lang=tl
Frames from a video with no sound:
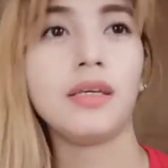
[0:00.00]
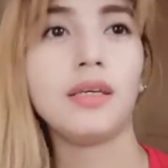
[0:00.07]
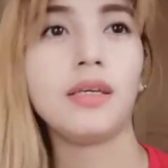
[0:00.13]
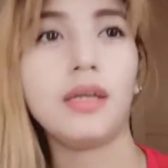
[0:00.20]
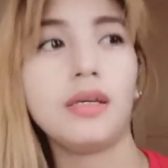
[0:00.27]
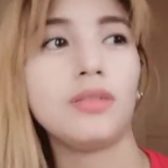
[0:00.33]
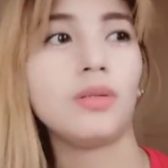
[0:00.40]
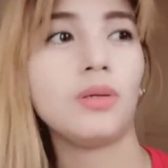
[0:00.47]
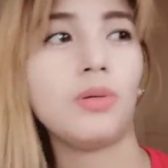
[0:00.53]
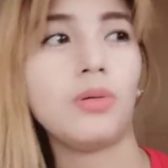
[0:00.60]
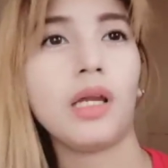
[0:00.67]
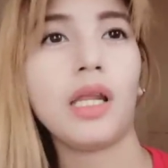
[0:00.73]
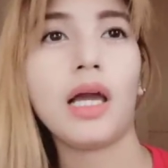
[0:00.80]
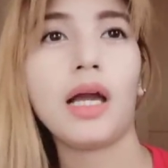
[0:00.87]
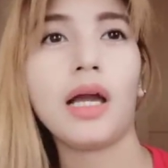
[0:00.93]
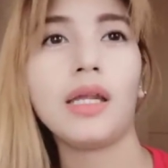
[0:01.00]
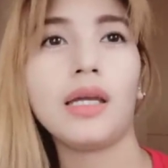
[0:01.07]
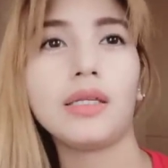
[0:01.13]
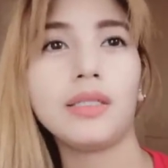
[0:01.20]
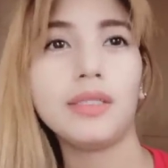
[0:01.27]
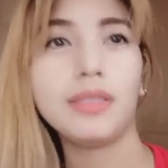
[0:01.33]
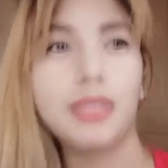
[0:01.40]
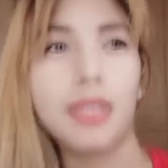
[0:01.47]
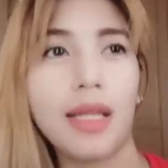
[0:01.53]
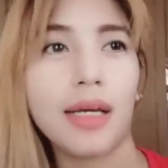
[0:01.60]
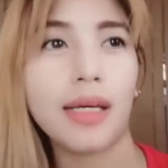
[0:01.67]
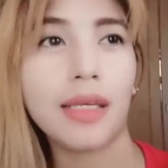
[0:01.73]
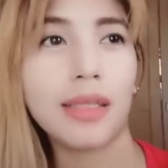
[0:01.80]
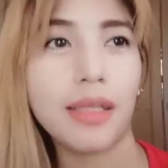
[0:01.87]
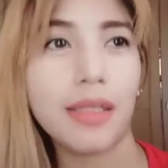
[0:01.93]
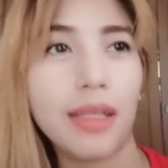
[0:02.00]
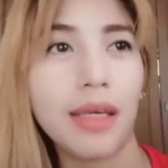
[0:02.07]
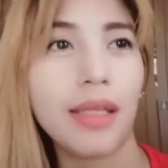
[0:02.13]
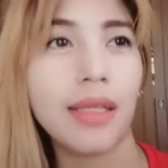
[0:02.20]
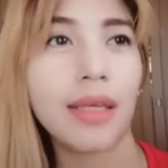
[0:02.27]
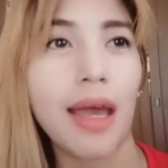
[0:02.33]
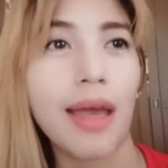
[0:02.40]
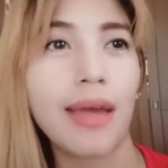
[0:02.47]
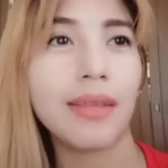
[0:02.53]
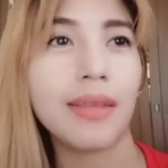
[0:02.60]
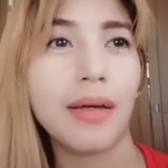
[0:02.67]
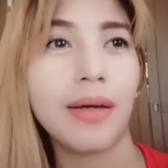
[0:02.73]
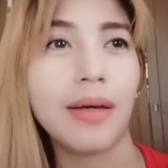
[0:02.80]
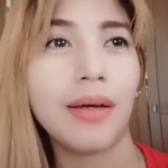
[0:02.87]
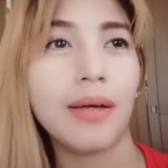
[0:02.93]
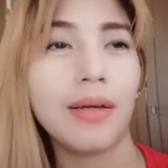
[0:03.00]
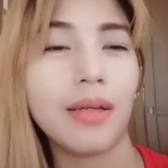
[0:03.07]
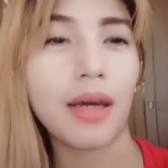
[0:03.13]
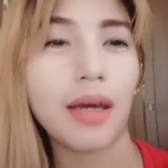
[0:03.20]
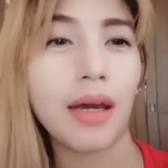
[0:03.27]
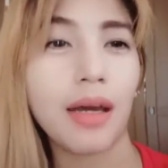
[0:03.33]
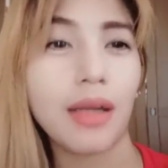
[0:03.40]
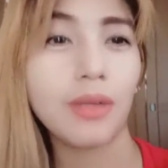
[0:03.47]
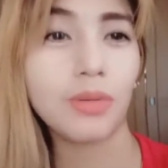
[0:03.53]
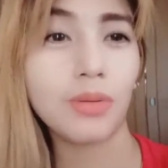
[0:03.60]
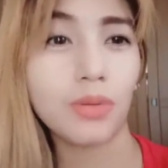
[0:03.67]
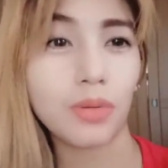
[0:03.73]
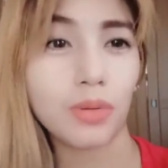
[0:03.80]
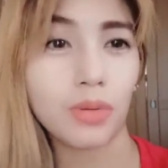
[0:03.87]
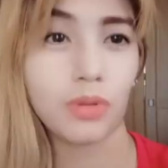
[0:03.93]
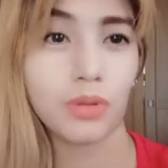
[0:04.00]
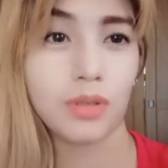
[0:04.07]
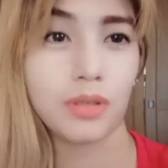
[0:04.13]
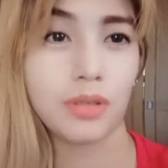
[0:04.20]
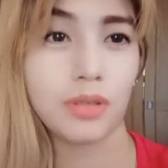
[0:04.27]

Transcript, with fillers: Yan, so kailangan natin silang intindihin kahit na nakakalungkot.